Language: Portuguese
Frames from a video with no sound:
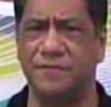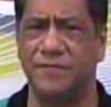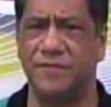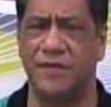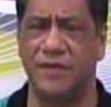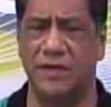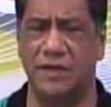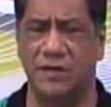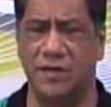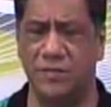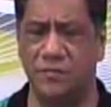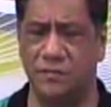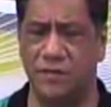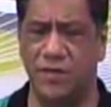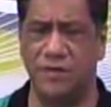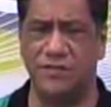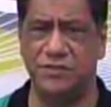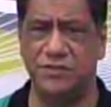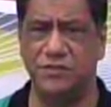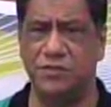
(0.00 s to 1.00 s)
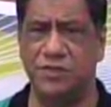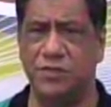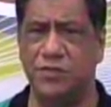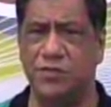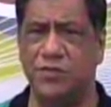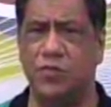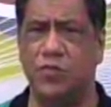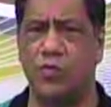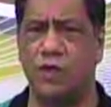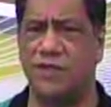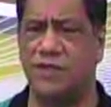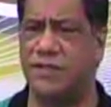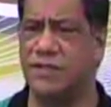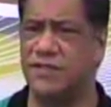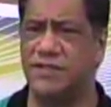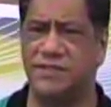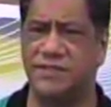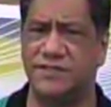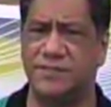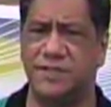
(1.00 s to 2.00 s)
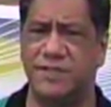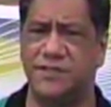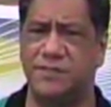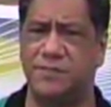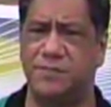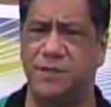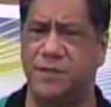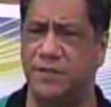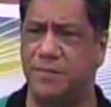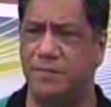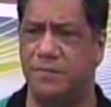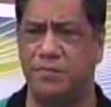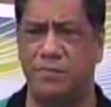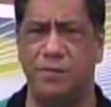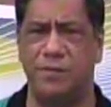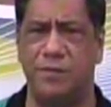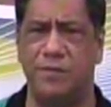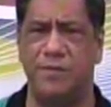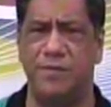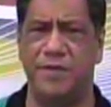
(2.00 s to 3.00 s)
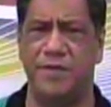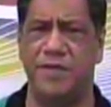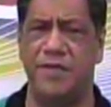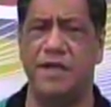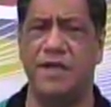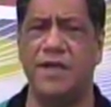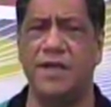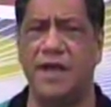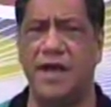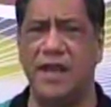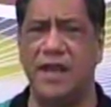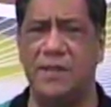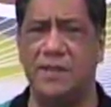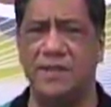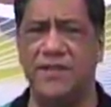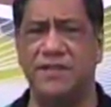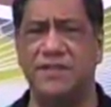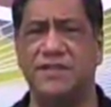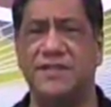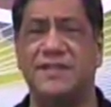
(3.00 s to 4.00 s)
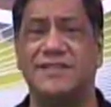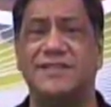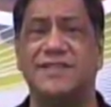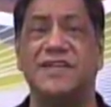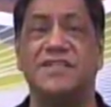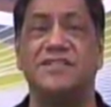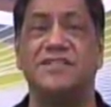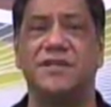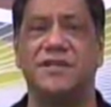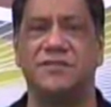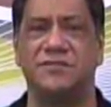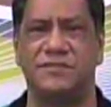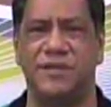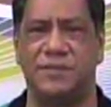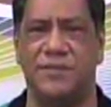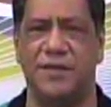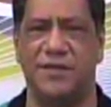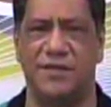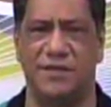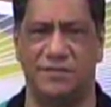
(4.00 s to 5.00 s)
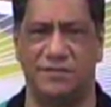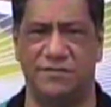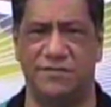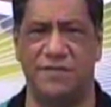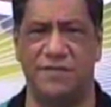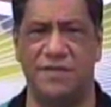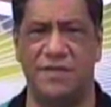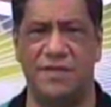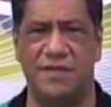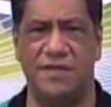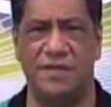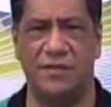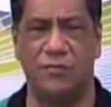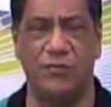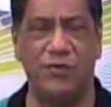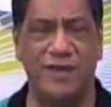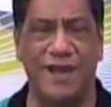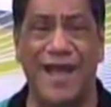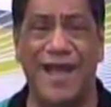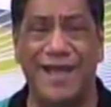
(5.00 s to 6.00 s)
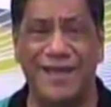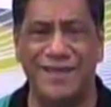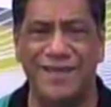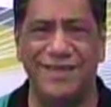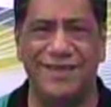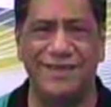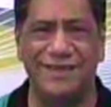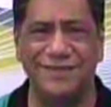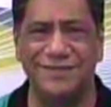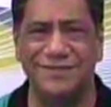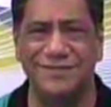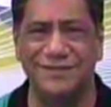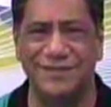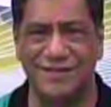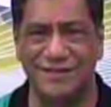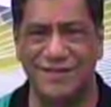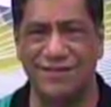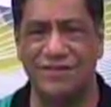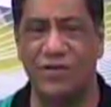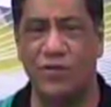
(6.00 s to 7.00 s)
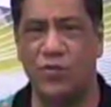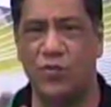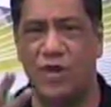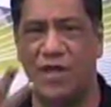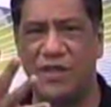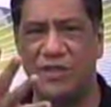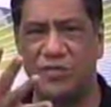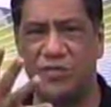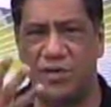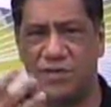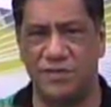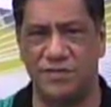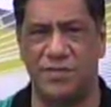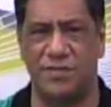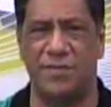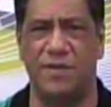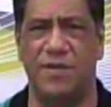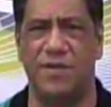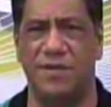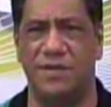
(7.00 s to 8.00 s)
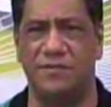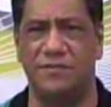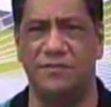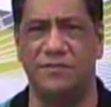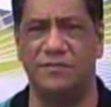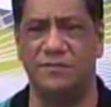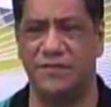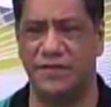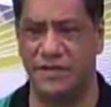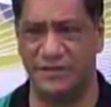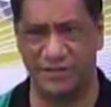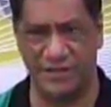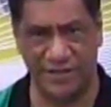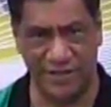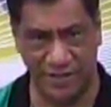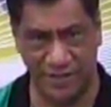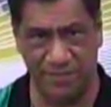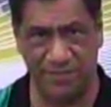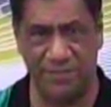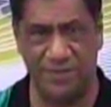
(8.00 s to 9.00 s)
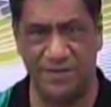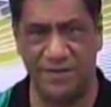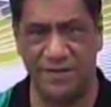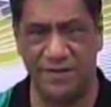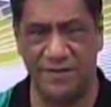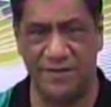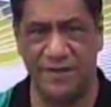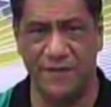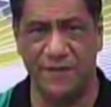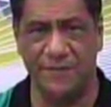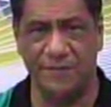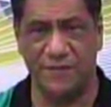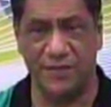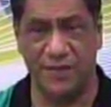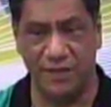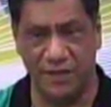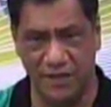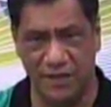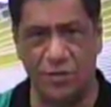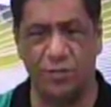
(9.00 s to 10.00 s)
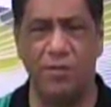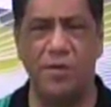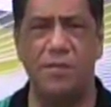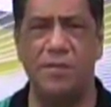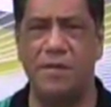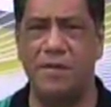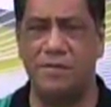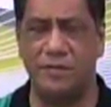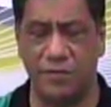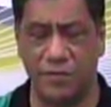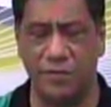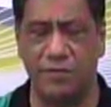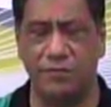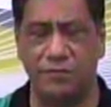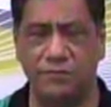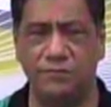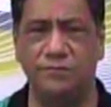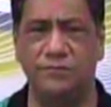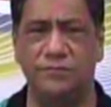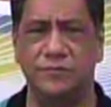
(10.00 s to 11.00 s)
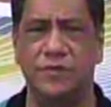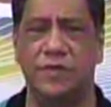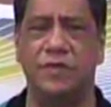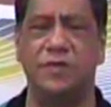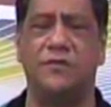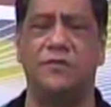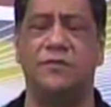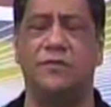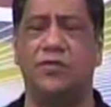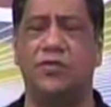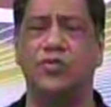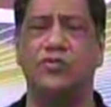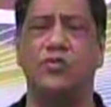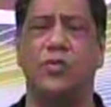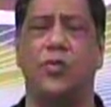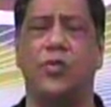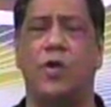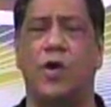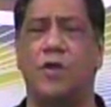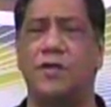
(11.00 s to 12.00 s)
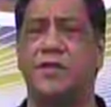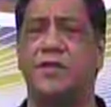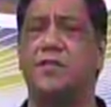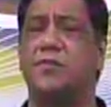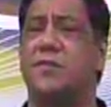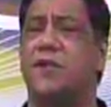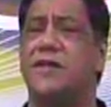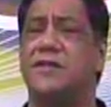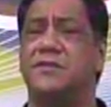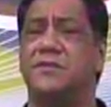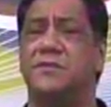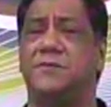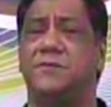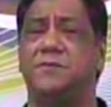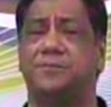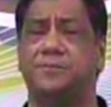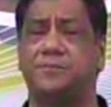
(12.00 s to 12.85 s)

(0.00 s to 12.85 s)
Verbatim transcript: É, o Brasil se reuniu 40 dias antes para ir para uma Olimpíada, a Alemanha já está sete anos trabalhando. O Iraque já estava quatro anos trabalhando, essa equipe. E deu problema, deu, né, engrossou o caldo aqui com o Brasil.